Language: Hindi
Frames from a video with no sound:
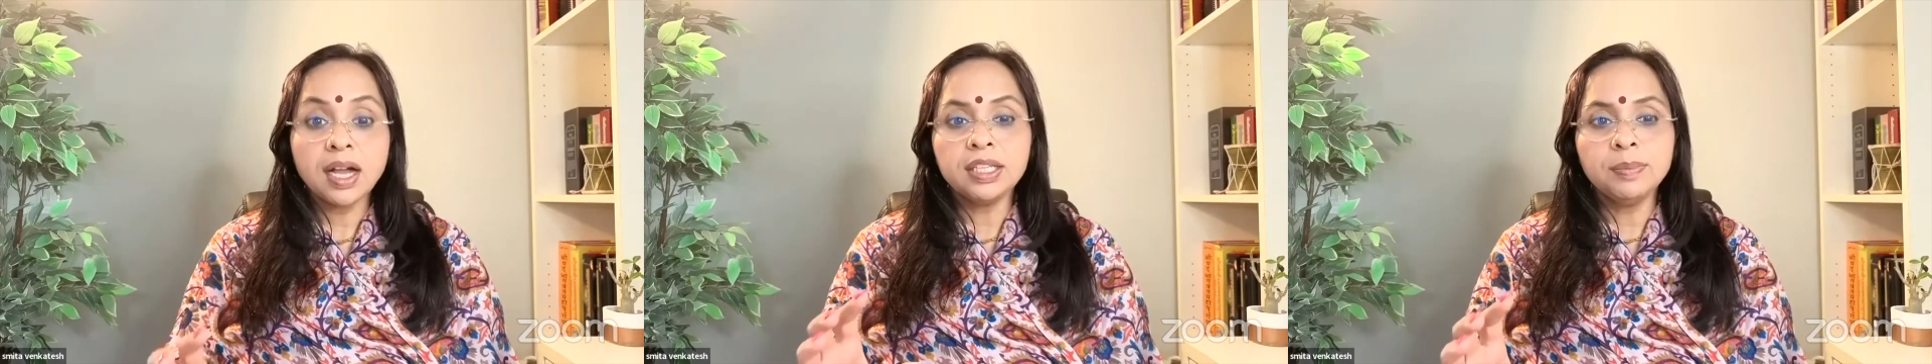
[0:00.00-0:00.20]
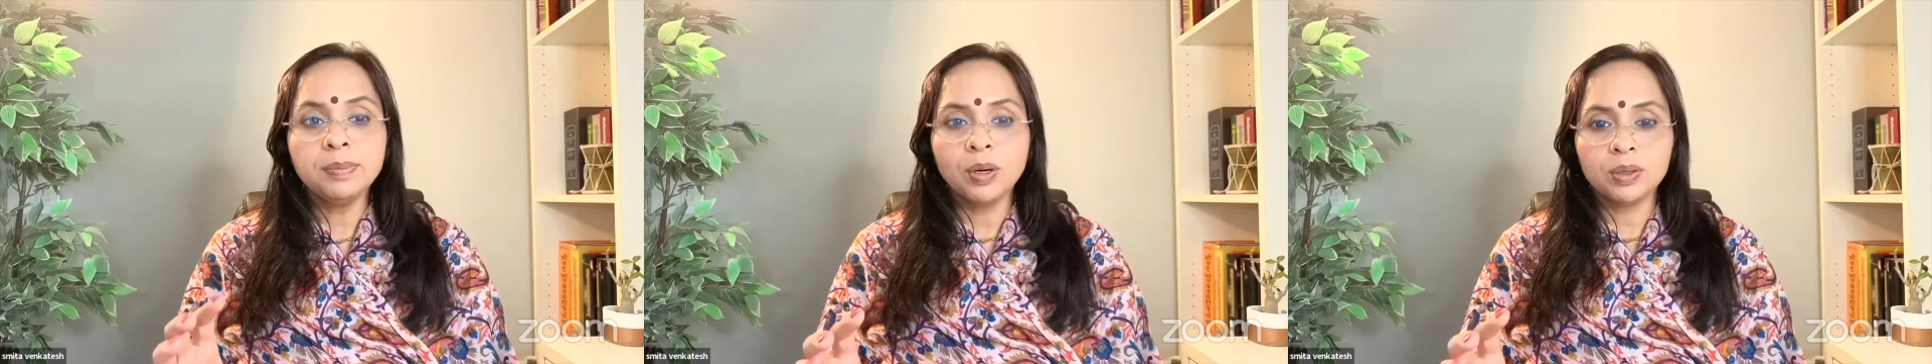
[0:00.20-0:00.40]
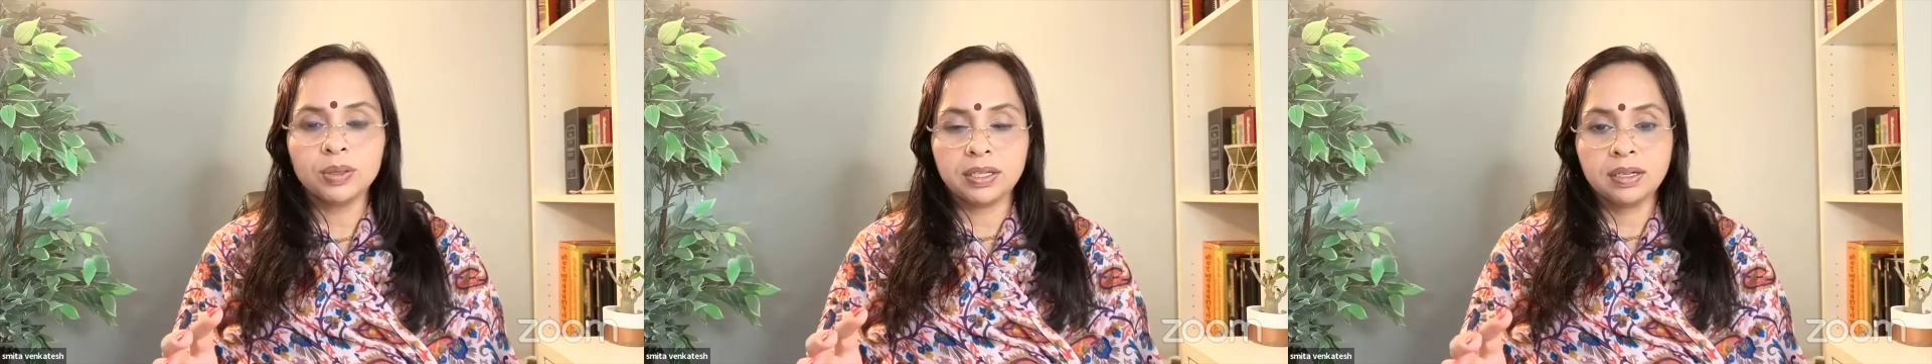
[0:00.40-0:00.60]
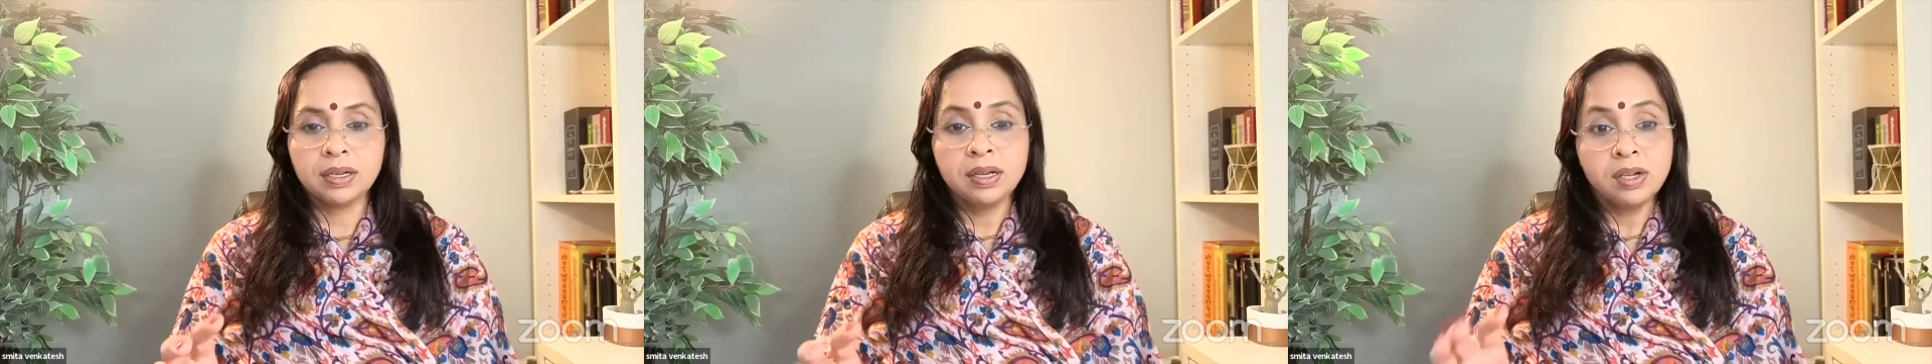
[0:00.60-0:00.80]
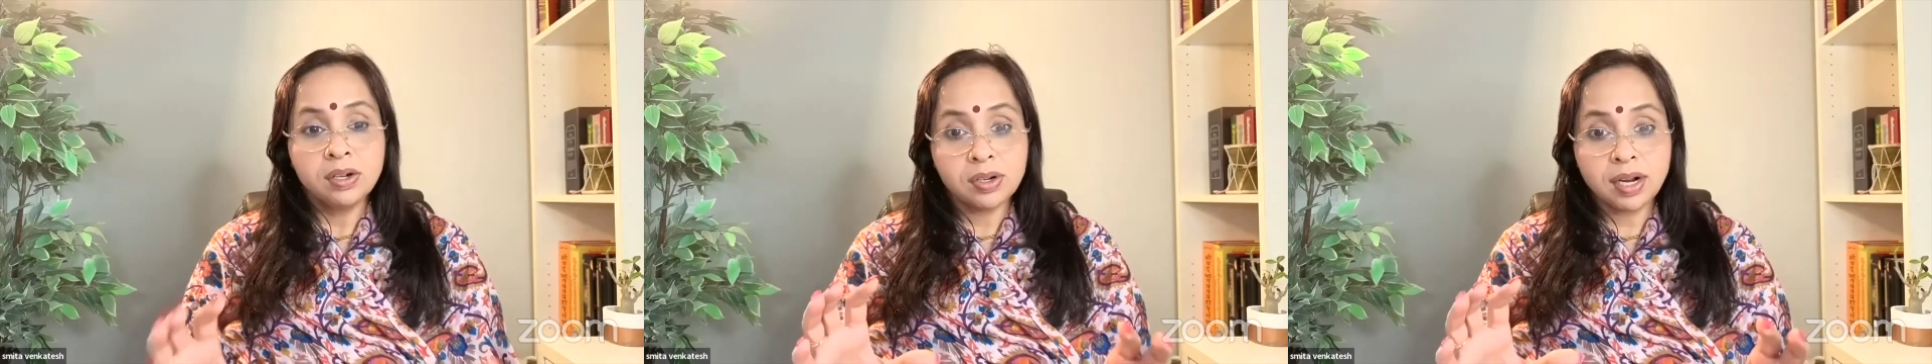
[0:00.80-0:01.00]
आधि भौतिक
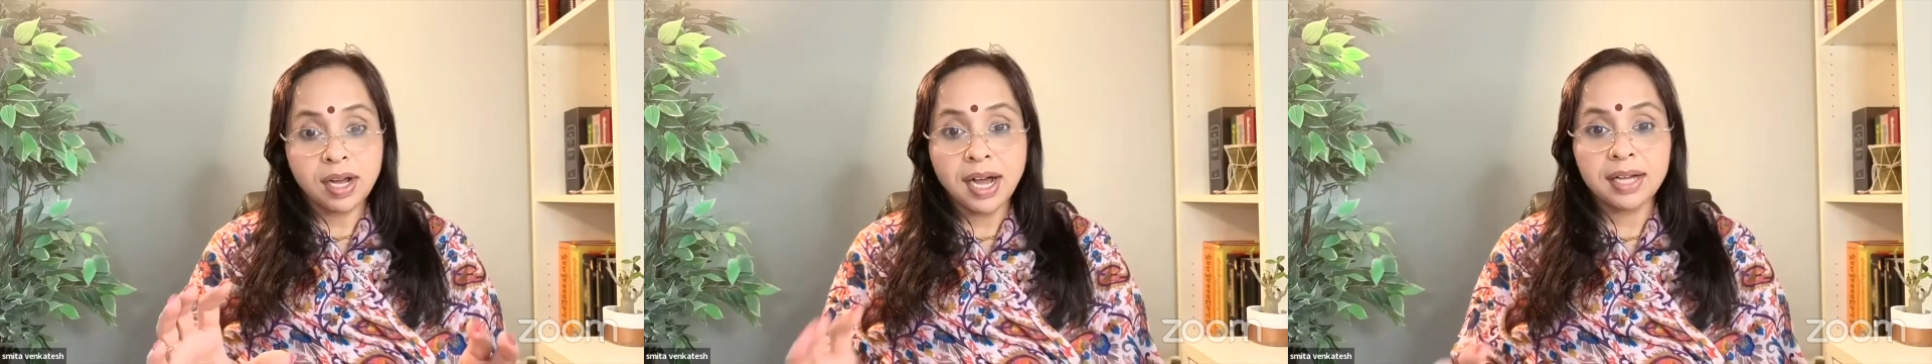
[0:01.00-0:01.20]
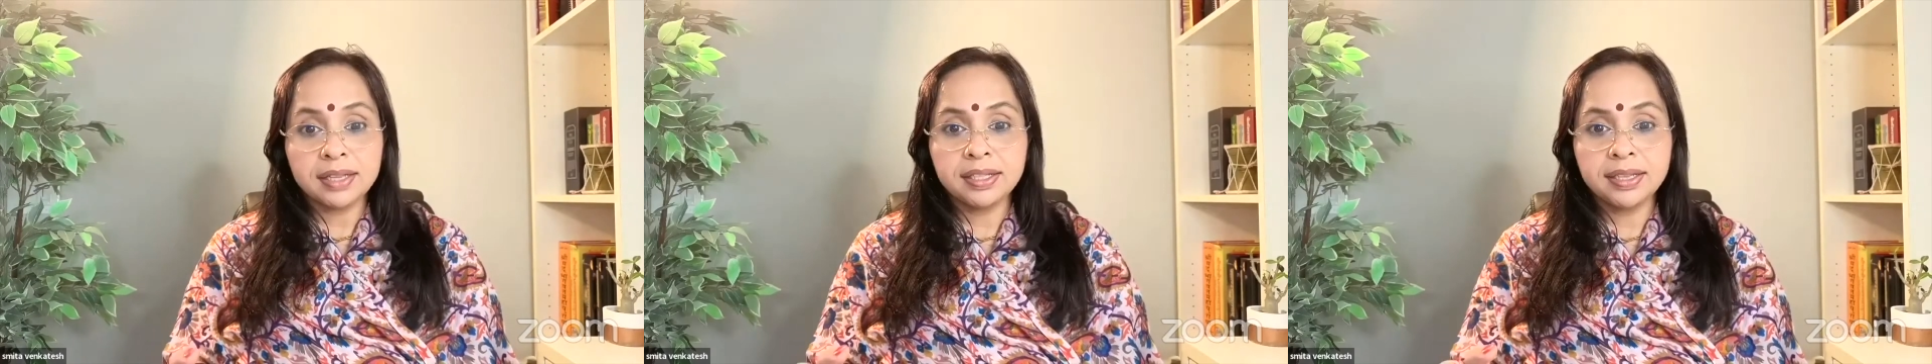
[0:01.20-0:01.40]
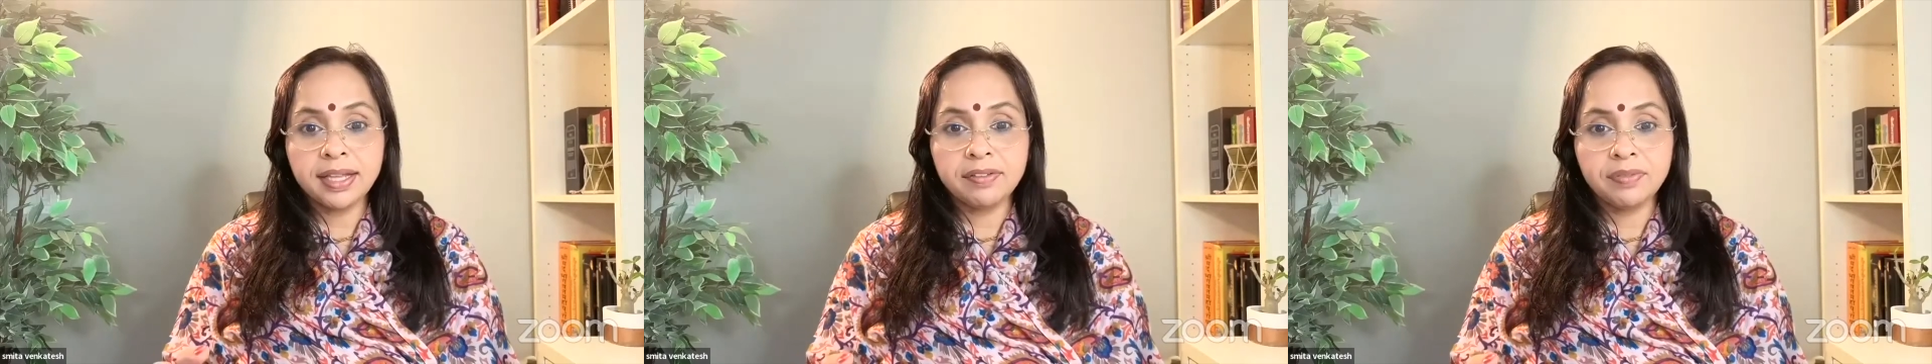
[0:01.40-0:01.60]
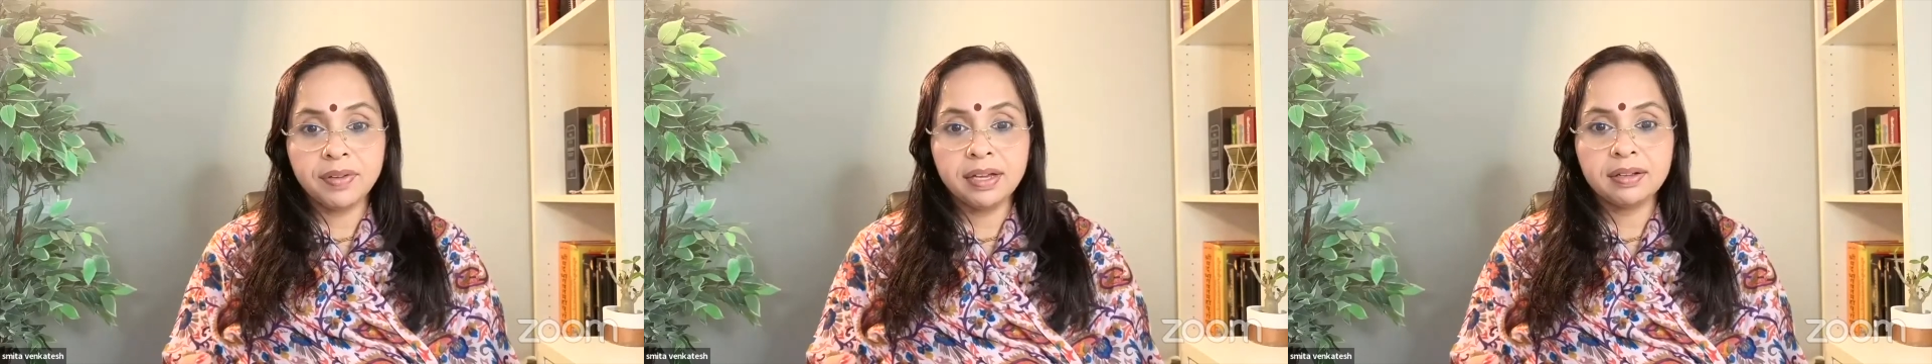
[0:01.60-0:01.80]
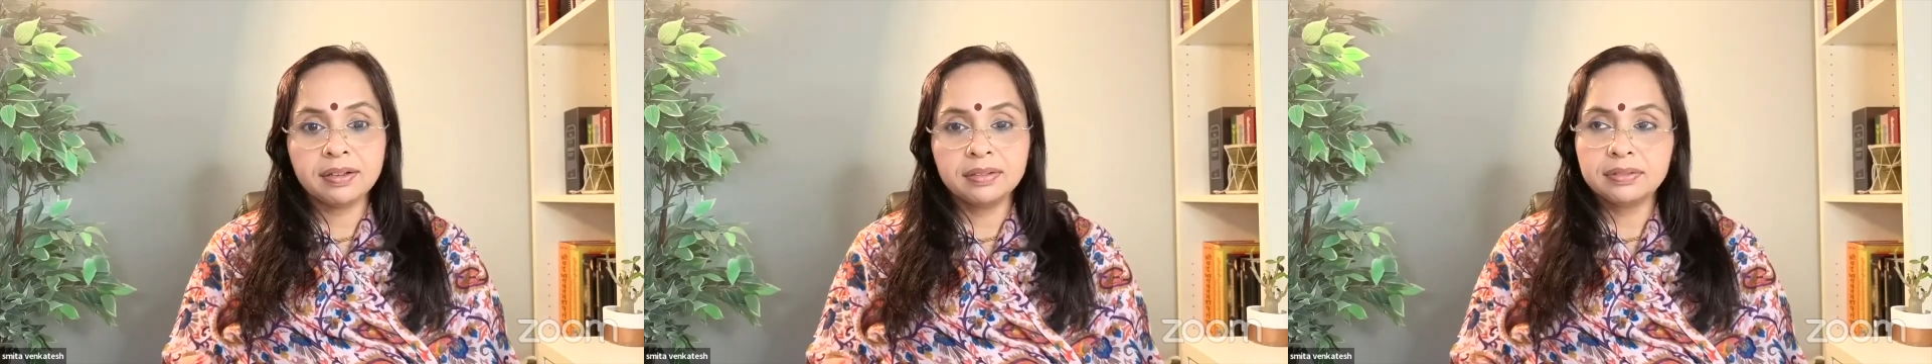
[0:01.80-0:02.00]
और आधि
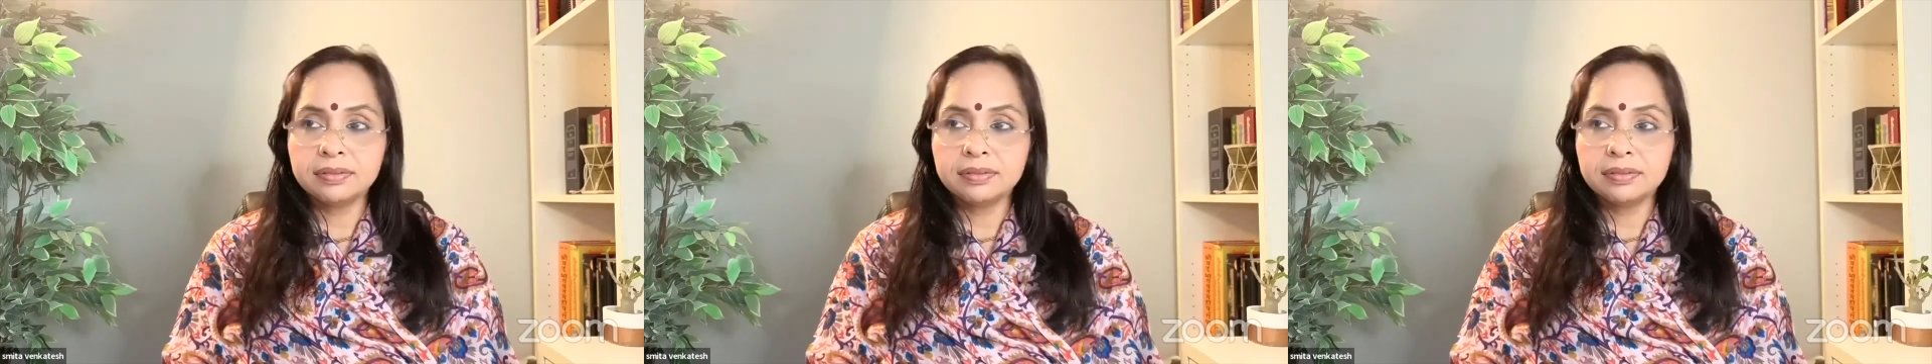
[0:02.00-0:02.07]
दैविक